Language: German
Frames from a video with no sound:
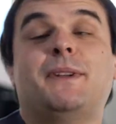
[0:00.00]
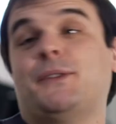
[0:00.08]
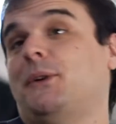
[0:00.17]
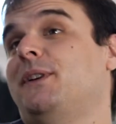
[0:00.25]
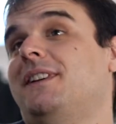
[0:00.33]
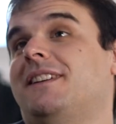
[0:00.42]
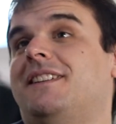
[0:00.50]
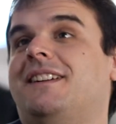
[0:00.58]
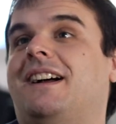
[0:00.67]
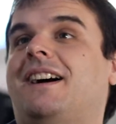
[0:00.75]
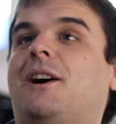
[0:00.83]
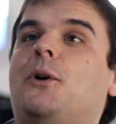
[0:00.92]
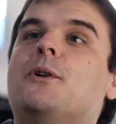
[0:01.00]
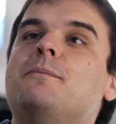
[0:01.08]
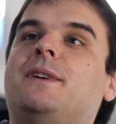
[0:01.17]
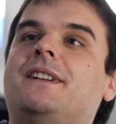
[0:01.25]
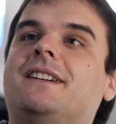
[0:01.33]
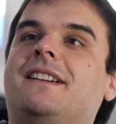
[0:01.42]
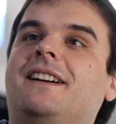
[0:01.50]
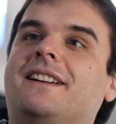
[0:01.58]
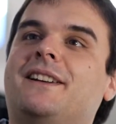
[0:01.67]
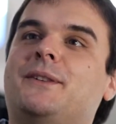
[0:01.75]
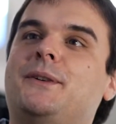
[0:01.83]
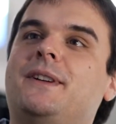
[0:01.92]
besonderer Augenmerk lag
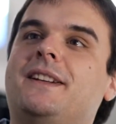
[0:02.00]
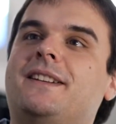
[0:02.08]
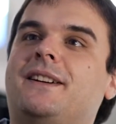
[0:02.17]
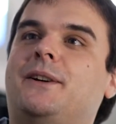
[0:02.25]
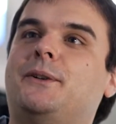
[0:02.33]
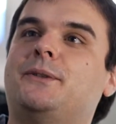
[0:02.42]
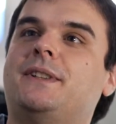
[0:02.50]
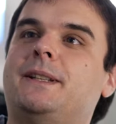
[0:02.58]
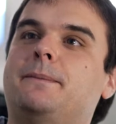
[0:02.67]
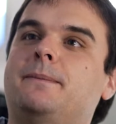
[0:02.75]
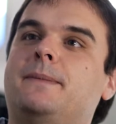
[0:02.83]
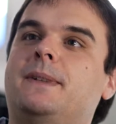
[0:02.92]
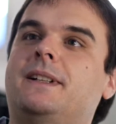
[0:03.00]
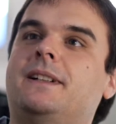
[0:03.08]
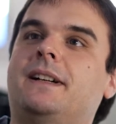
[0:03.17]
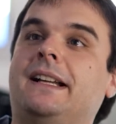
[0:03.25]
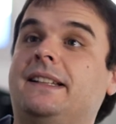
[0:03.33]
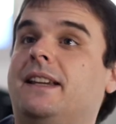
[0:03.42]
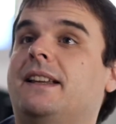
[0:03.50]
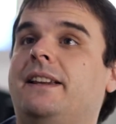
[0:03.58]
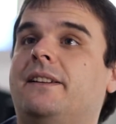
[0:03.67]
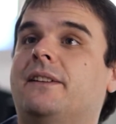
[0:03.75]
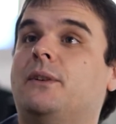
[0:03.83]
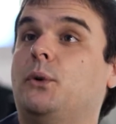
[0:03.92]
natürlich auf dem äh,
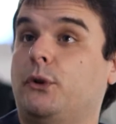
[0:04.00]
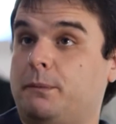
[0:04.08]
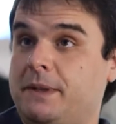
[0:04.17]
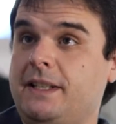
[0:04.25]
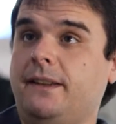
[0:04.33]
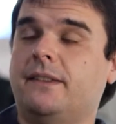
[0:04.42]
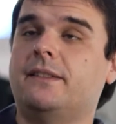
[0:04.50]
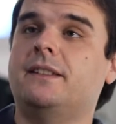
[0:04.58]
angegliederten Hospiz,